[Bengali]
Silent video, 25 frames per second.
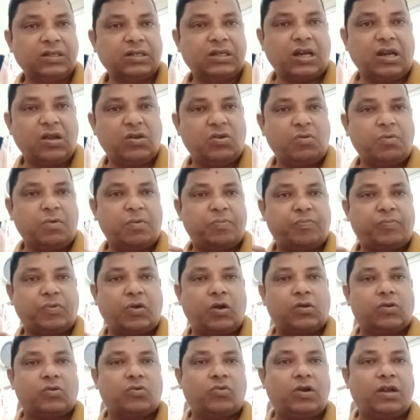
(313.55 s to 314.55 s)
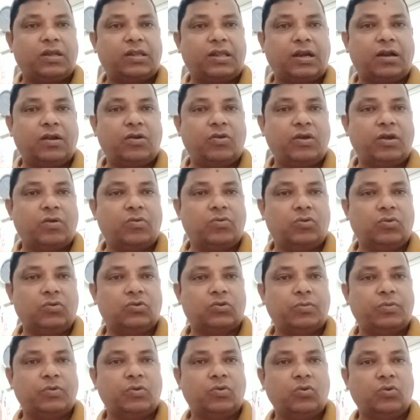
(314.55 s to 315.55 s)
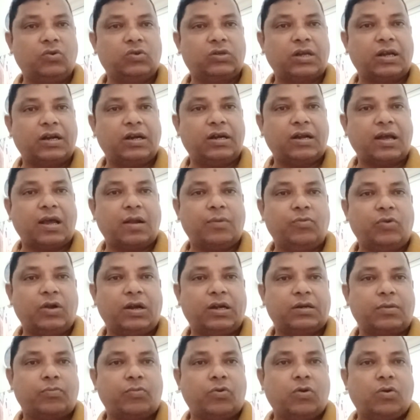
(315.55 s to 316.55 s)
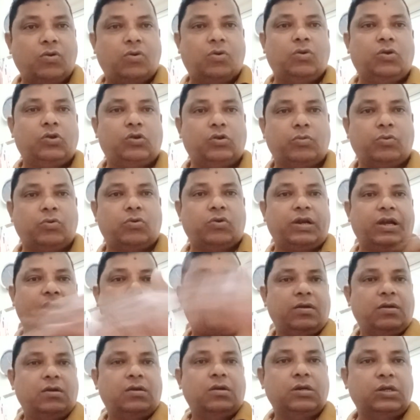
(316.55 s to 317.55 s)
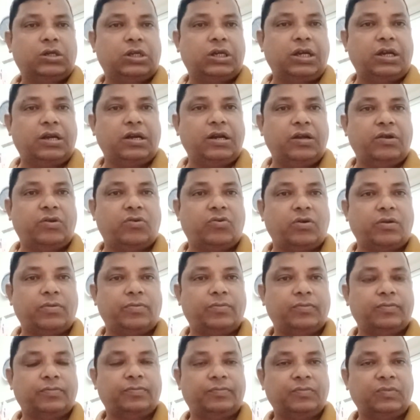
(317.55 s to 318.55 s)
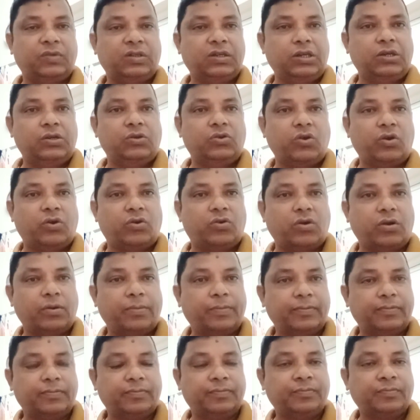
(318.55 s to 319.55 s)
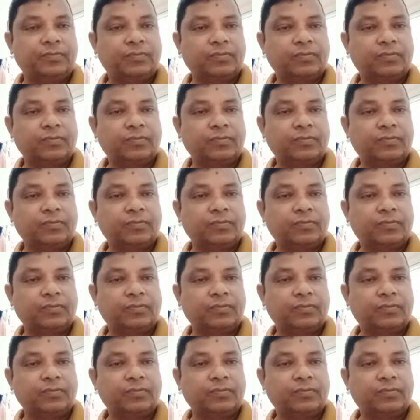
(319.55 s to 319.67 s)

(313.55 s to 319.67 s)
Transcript: কালি কব ফট করে তারে লয়ে কোনো সময় গুরুস্থানে ডালমু একটা বড় গরু জব করিয়া সিন্নি করম এনজয় করবো